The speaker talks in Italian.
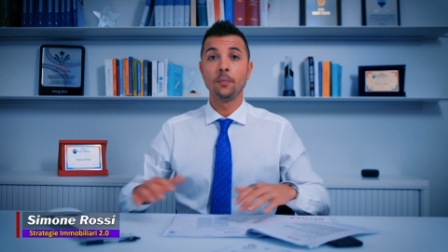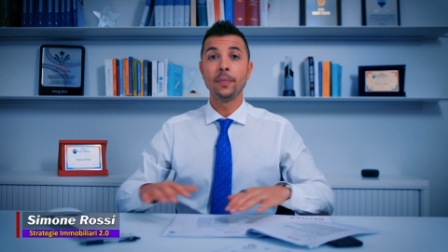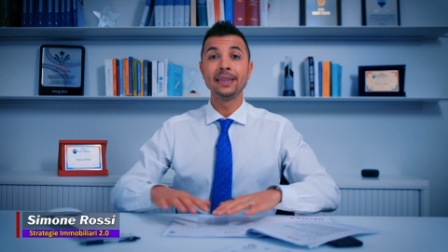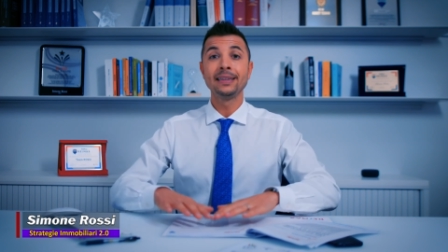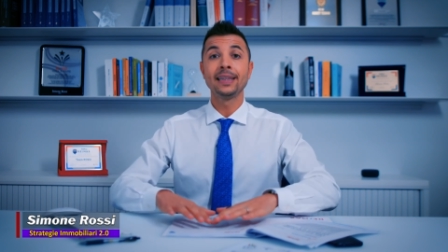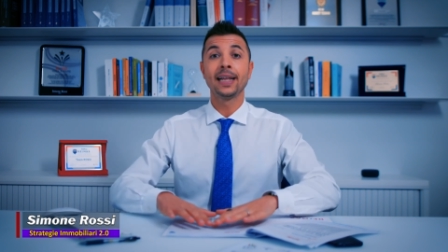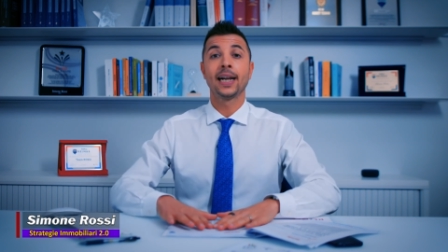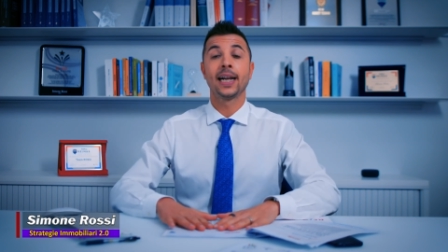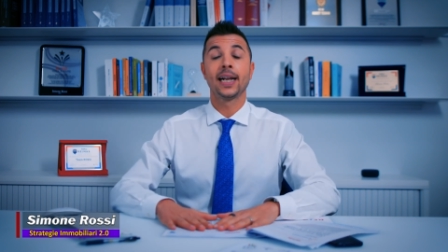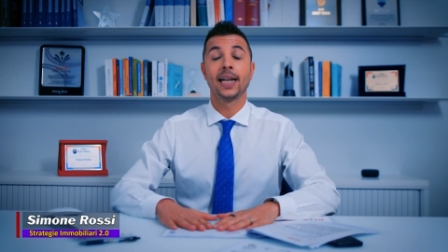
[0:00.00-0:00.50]

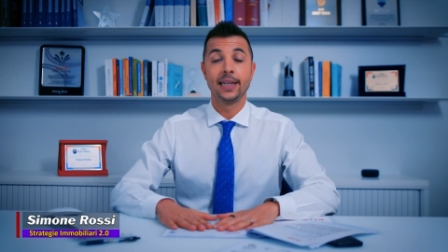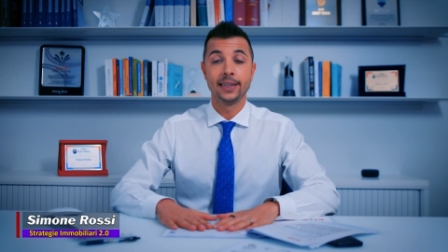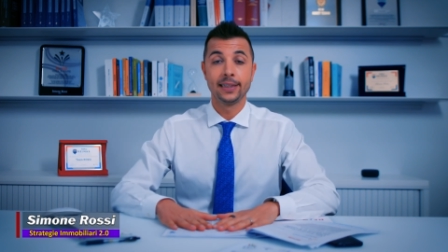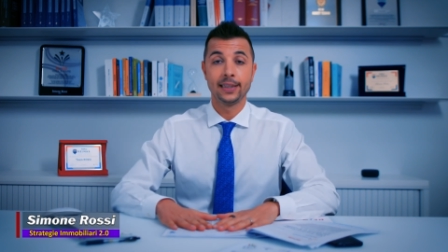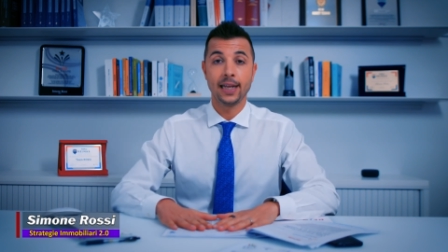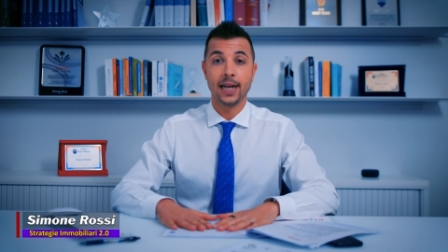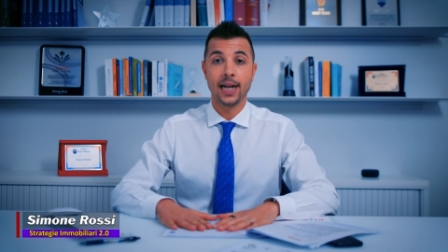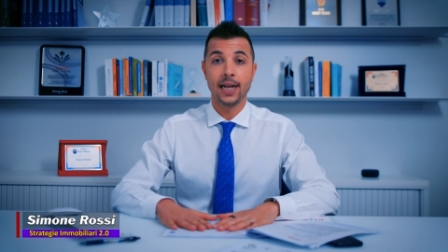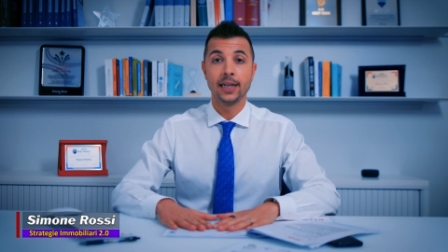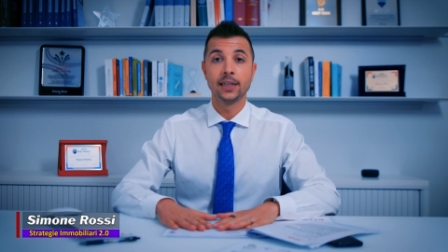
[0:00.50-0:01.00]
mentre in
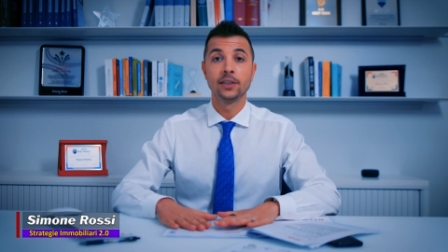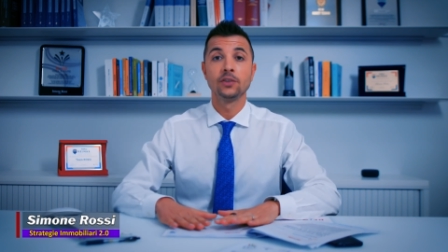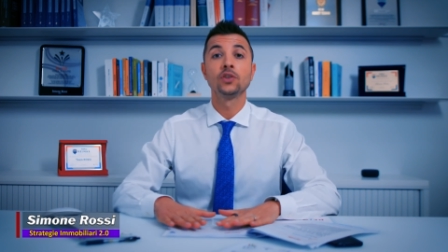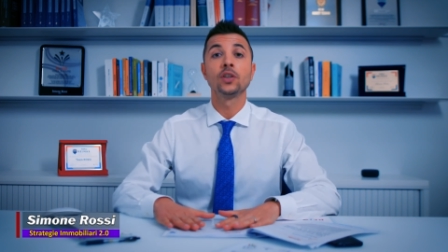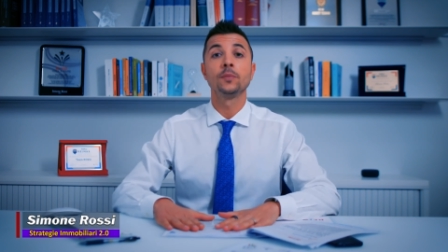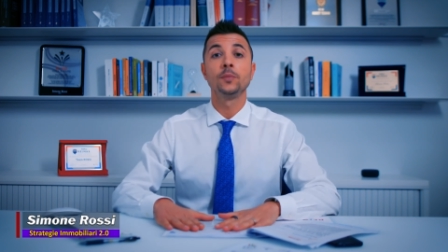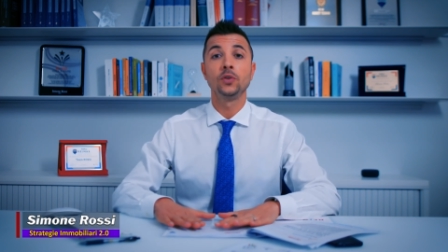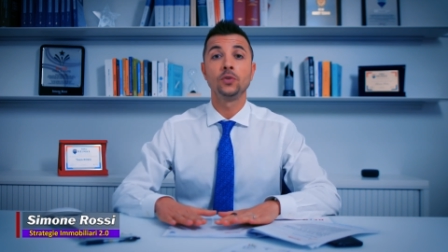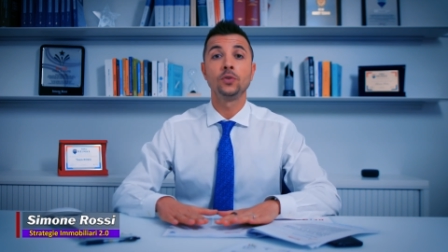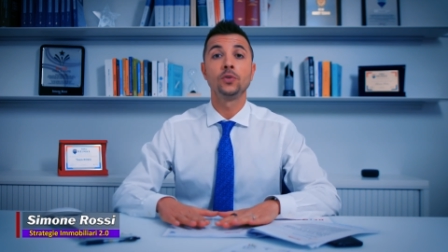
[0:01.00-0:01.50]
realtà
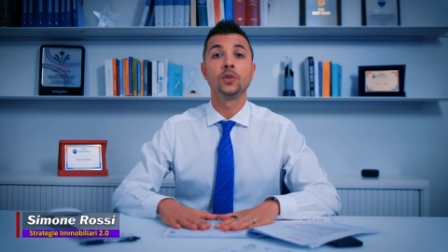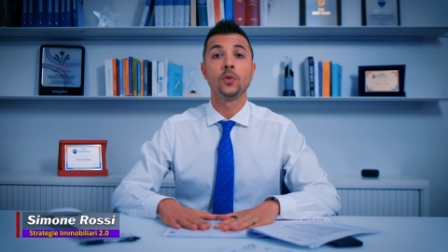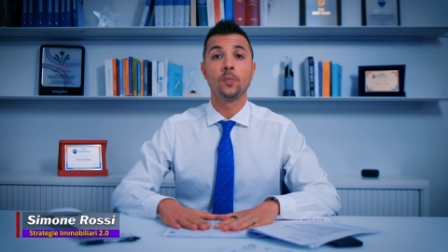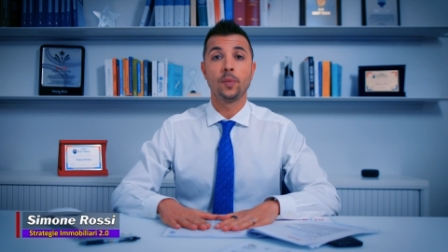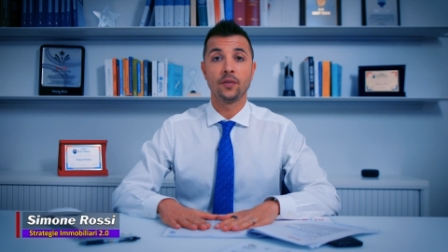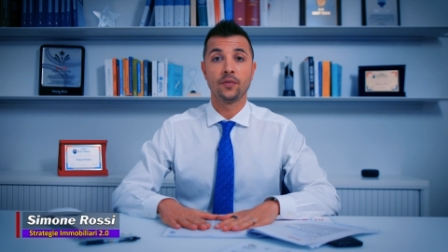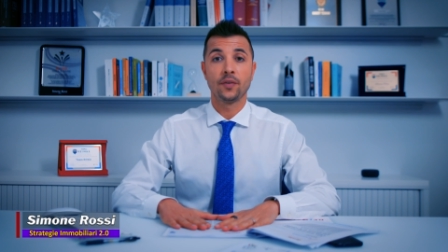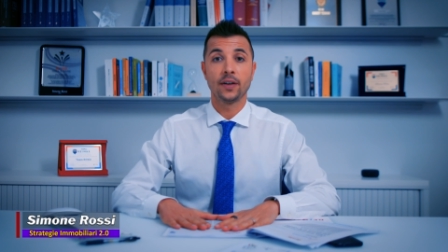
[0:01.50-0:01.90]
c'è bisogno per